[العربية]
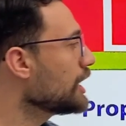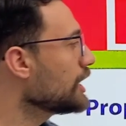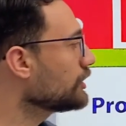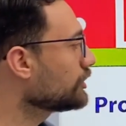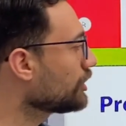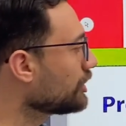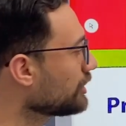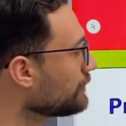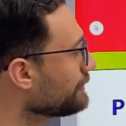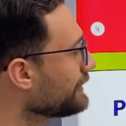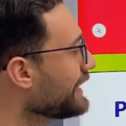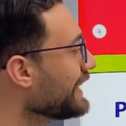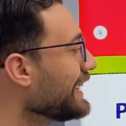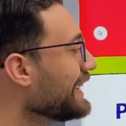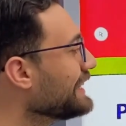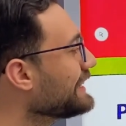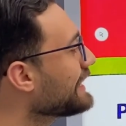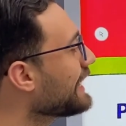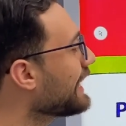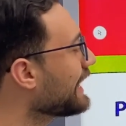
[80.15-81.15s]
طيب
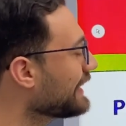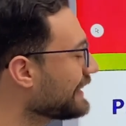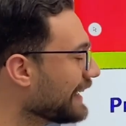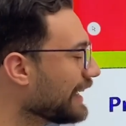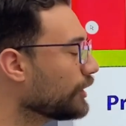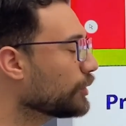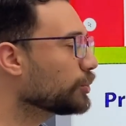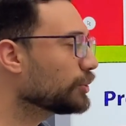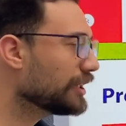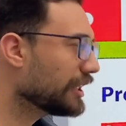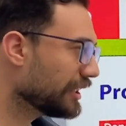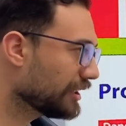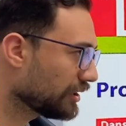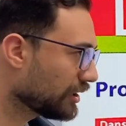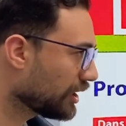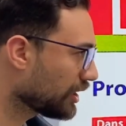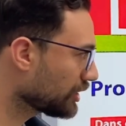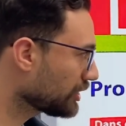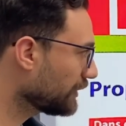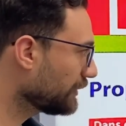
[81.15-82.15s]
احنا هناخد ايه
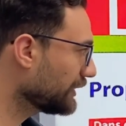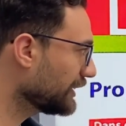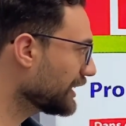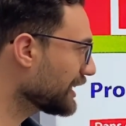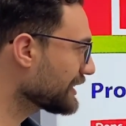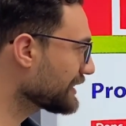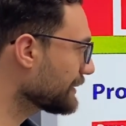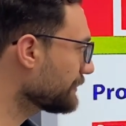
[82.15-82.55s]
النهارده في الدرس